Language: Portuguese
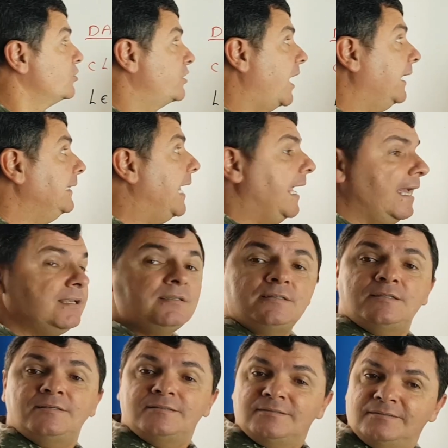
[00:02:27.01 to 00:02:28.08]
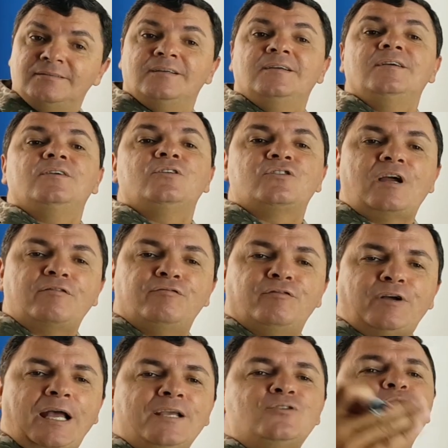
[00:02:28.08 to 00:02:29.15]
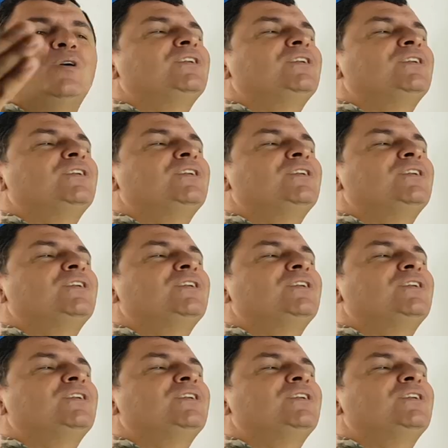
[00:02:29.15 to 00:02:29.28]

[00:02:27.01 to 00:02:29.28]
Janés já faz o